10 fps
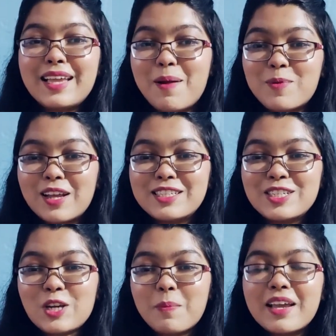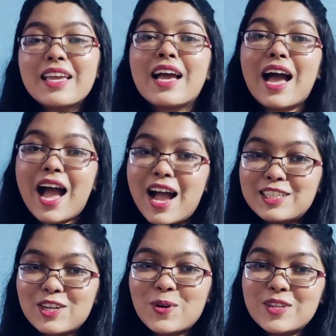কেমন আছেন সবাই
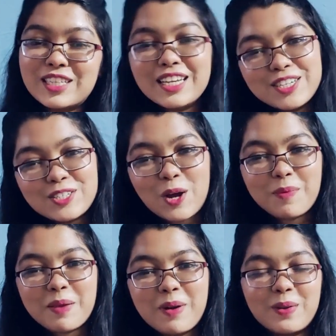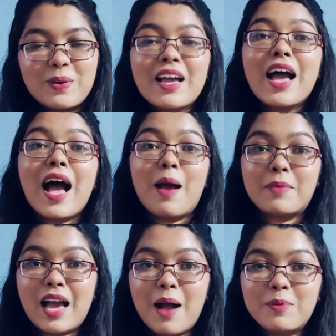আশা করছি সবাই ভালো
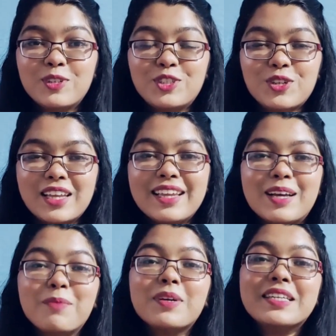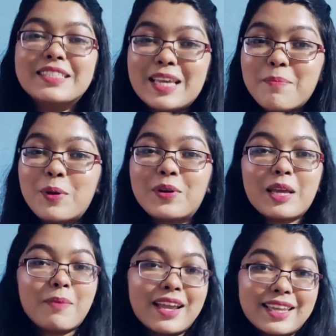আমি আবারও চলে এলাম যে বিউটি
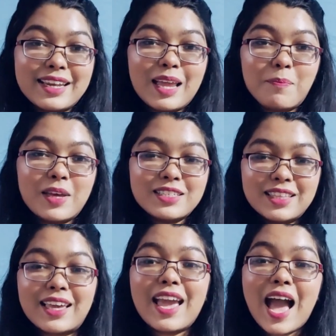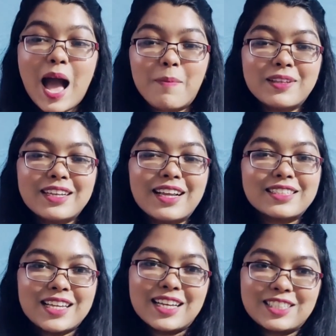বাই কিরেই পেজ থেকে আমাদের
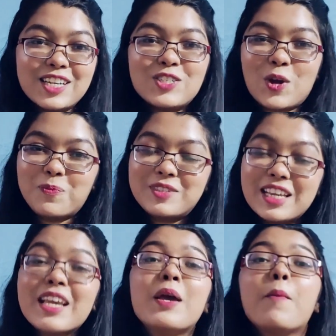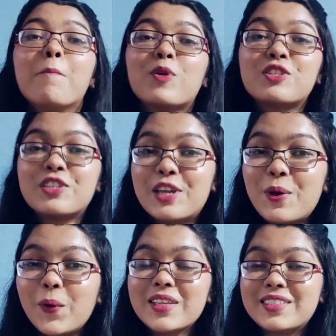কাছে আসা সবচেয়ে মোস্ট
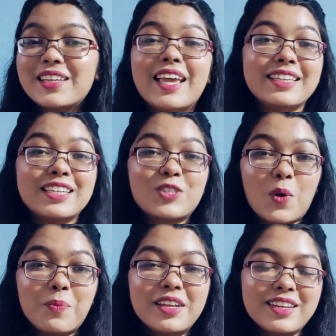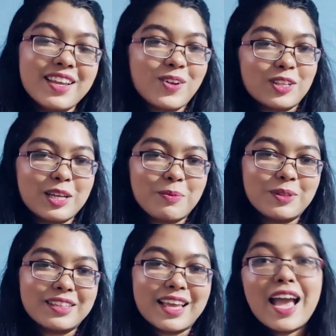রিকোয়েস্টেড একটি টপিক নিয়ে কথা
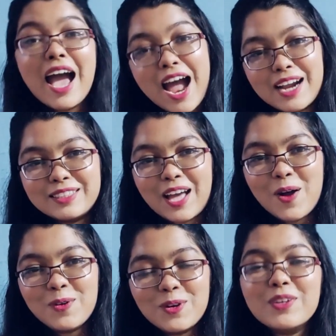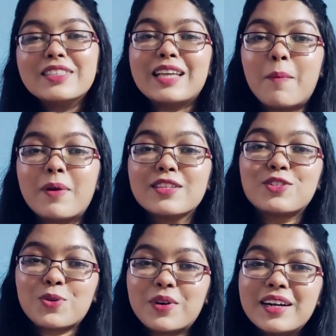বলতে আর তা হলো জাপানিজ
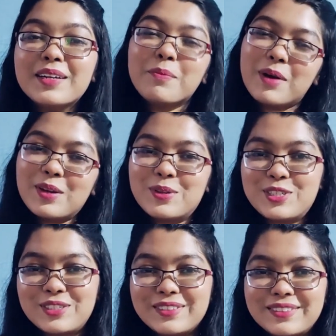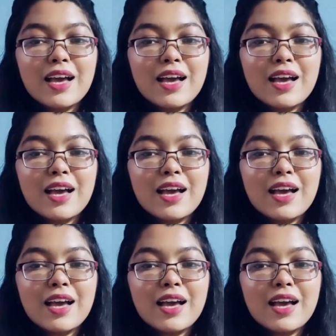টোনার বা লোশন